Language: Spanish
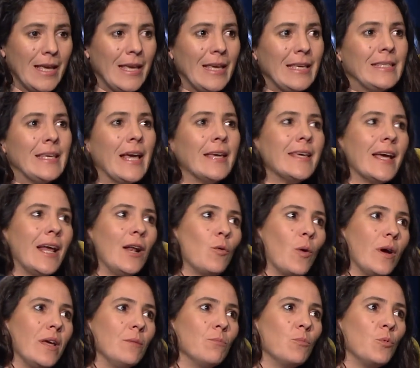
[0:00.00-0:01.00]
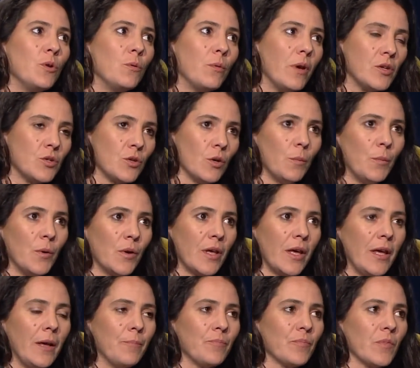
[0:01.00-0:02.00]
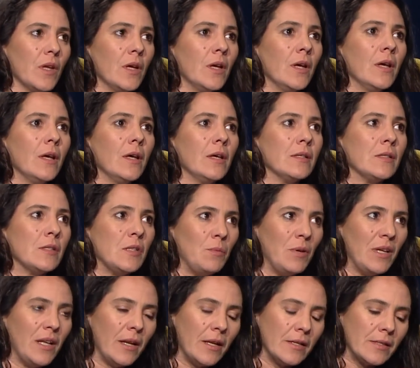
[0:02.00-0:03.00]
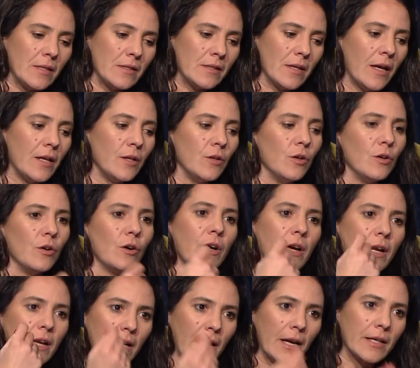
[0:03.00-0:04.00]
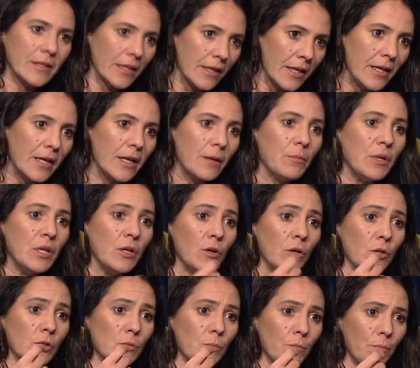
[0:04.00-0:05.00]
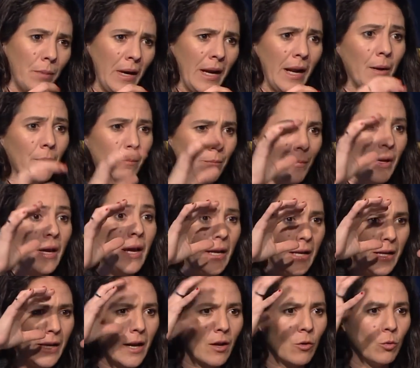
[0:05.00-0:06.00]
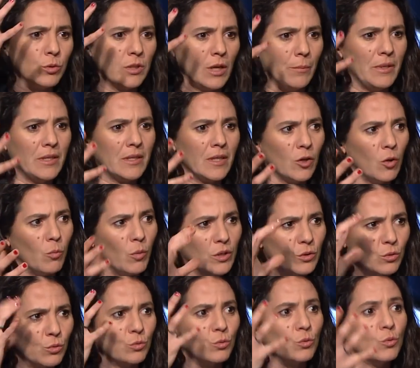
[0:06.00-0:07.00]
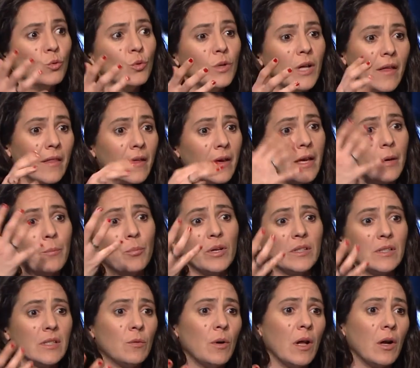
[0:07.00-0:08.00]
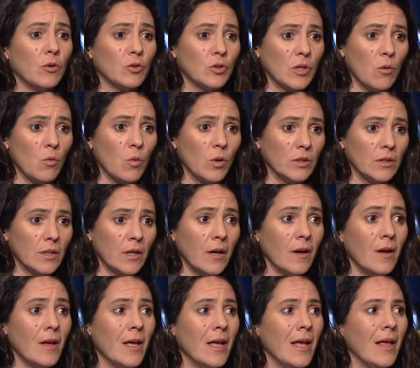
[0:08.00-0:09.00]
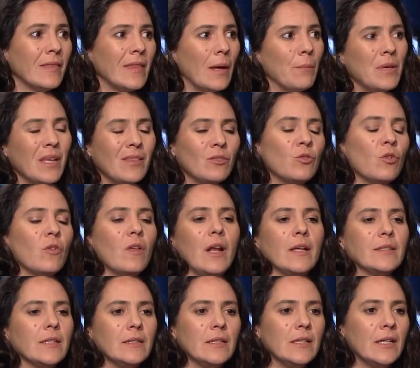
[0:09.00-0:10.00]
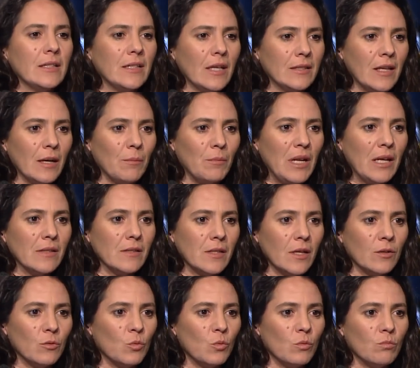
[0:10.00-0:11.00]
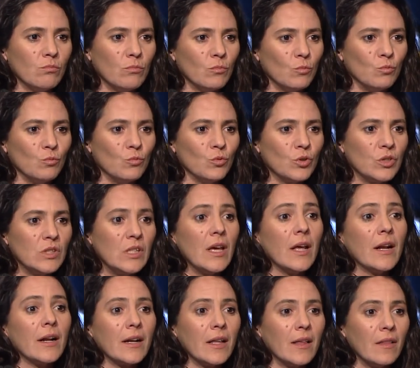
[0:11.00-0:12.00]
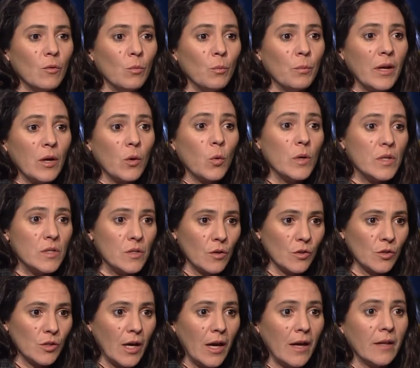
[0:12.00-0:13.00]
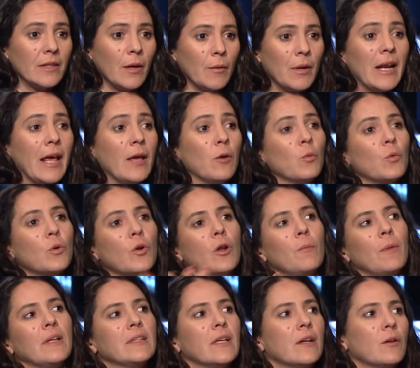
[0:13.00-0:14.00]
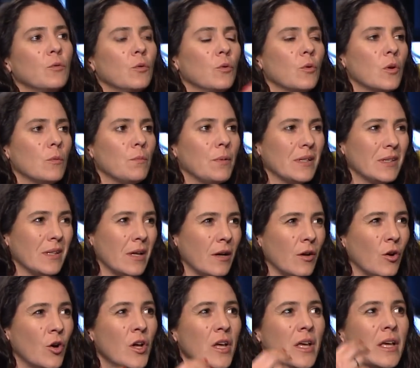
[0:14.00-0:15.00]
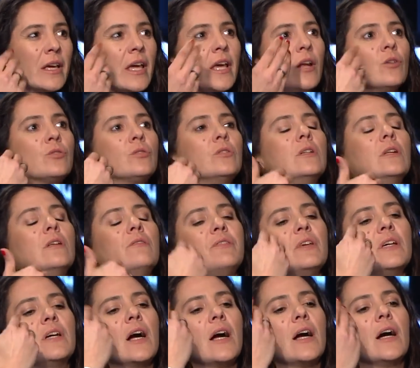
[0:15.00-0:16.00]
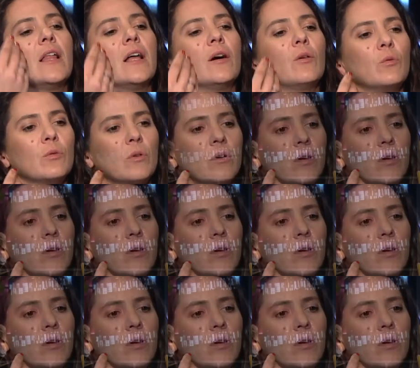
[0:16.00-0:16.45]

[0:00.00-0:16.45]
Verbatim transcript: Y hay algo ahí muy bello, porque si bien es necesario generar términos para generar justamente como estructuras de qué puede ser una cosa u otra, también todas las etiquetas terminan siendo un, cierre de un prejuicio. O sea, está bien, hay un rol materno y un rol paterno. ¿Qué nos significa cada uno